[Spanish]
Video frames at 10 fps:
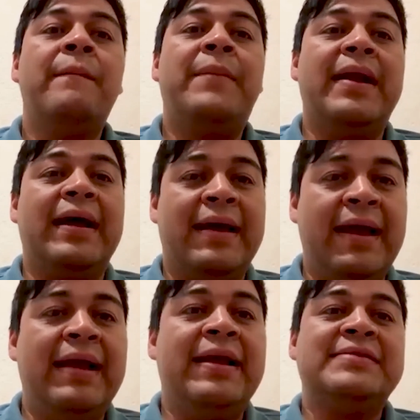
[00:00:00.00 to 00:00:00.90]
para
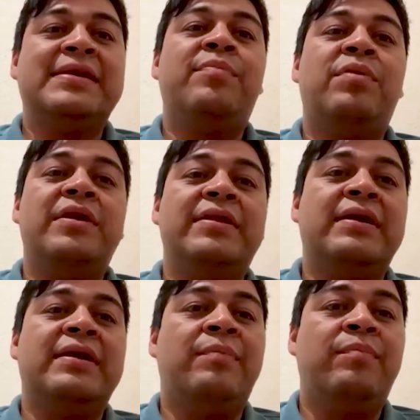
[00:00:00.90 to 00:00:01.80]
que estas
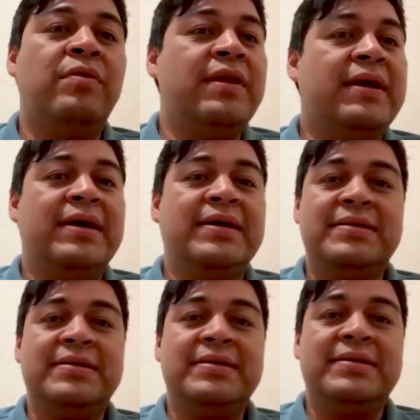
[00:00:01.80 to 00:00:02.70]
políticas
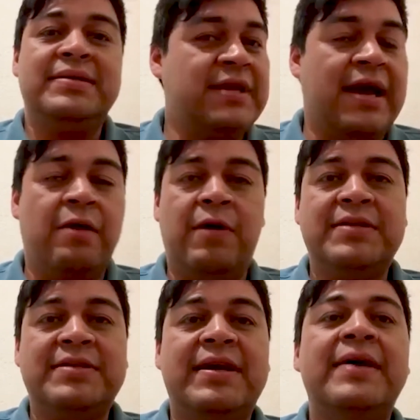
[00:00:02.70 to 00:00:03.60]
públicas, sea
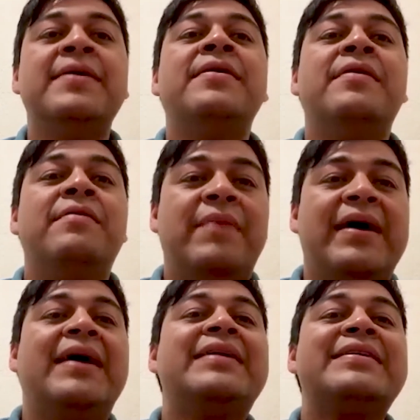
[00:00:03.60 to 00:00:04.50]
cual sea,
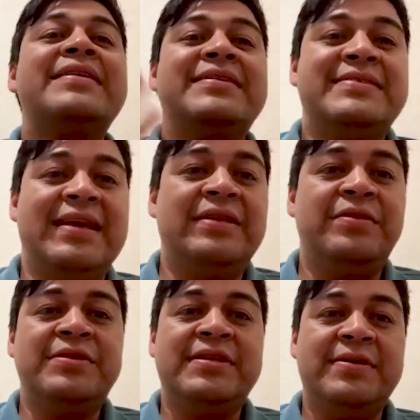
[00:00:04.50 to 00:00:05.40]
vaya
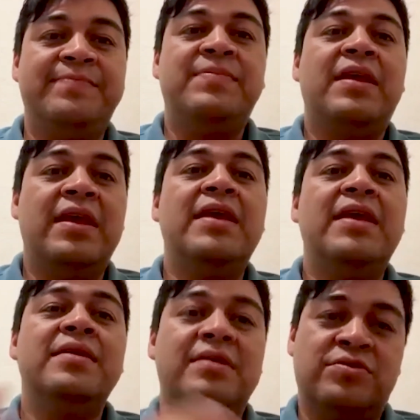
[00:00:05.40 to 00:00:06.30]
enriqueciéndose y
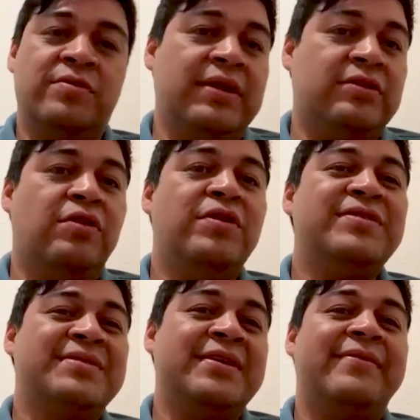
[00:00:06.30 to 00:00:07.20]
sobre todo
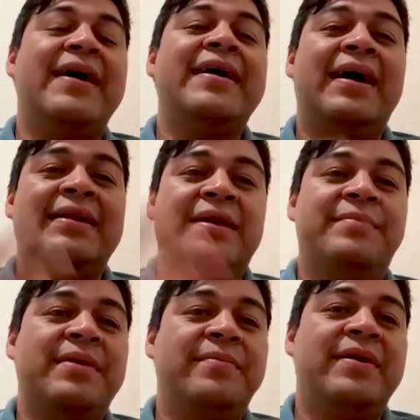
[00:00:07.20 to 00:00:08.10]
se vaya
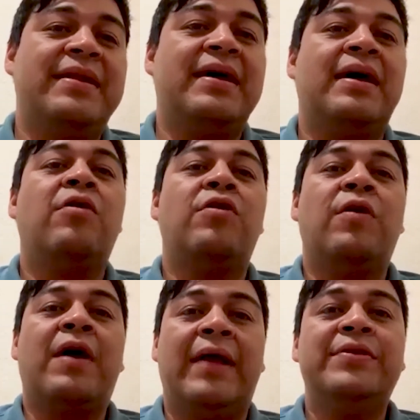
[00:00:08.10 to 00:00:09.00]
también, ¿verdad?,
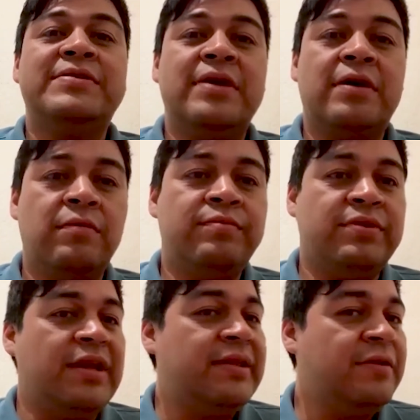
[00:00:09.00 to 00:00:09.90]
colocando este
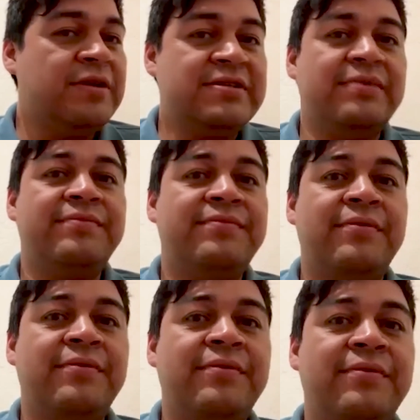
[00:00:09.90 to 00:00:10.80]
componente o este
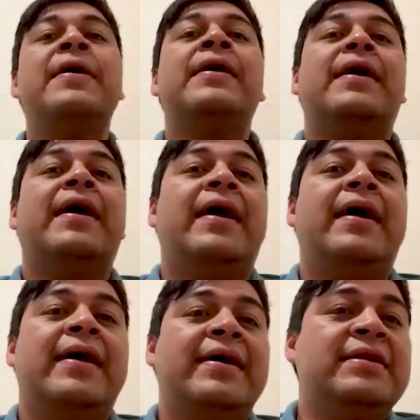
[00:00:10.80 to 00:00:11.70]
enfoque
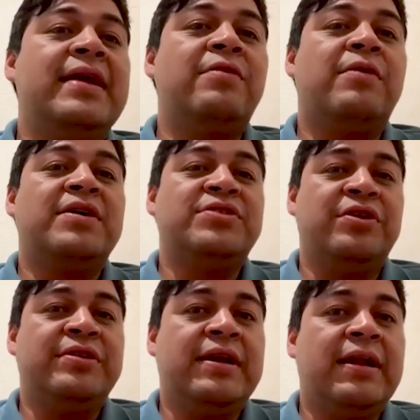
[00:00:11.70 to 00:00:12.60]
que es la educación
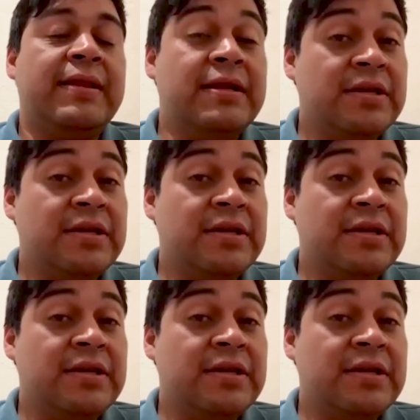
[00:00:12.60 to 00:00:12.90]
integral de la